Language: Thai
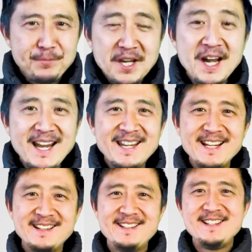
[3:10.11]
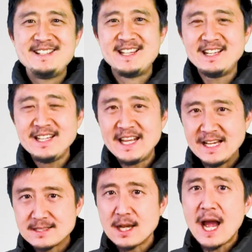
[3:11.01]
เดือนหนึ่งเฉลี่ย
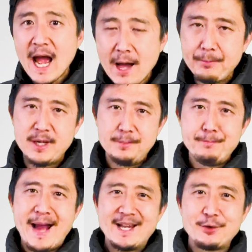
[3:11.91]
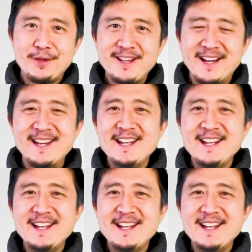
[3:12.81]
สัก ห้าหมื่น บาทต่อเดือน